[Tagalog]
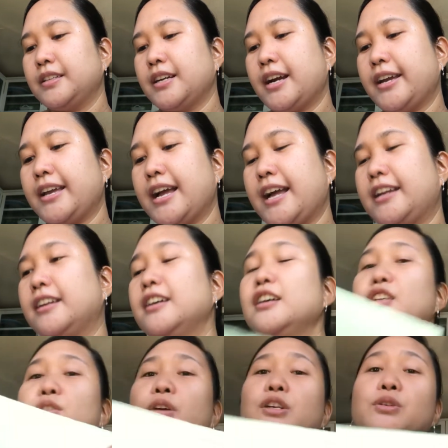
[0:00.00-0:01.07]
Ayan.
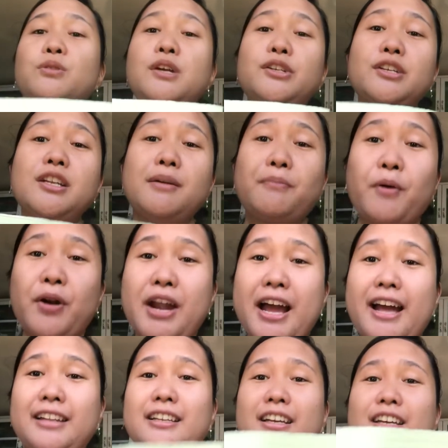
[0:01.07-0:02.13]
So, isulat nyo na po
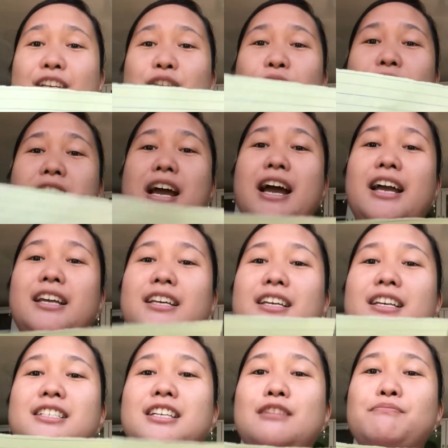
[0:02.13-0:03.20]
lahat ng inyong
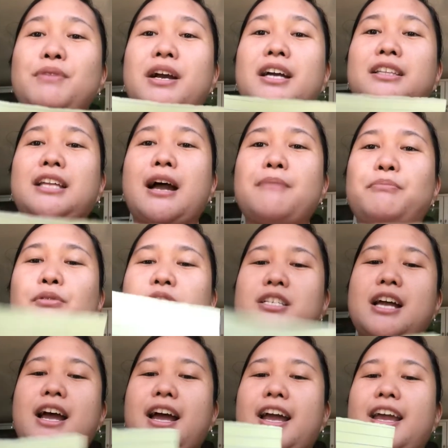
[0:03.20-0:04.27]
nais at
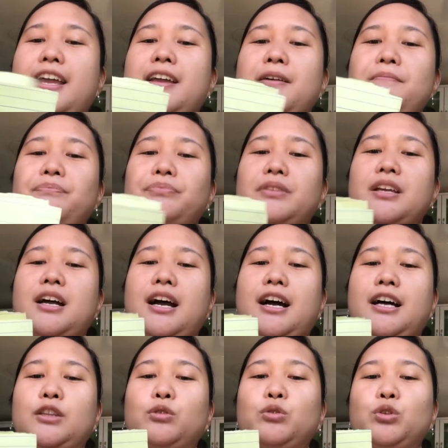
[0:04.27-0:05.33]
pagkatapos ay
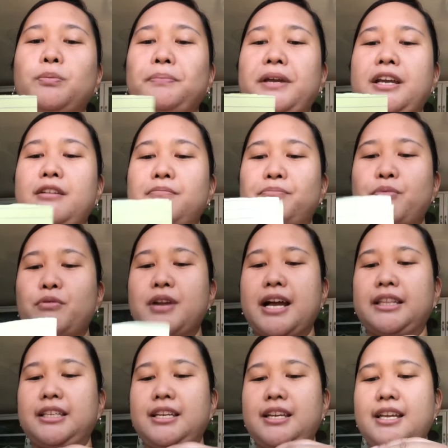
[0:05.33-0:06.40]
uh, tutupiin po
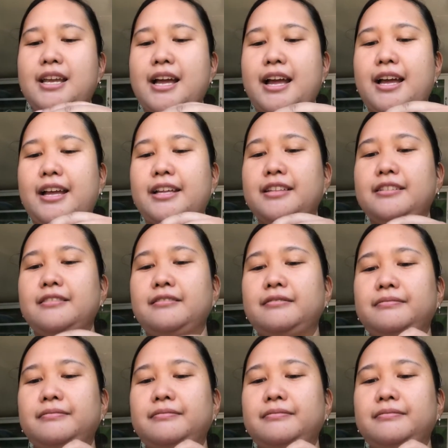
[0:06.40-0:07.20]
natin iyan.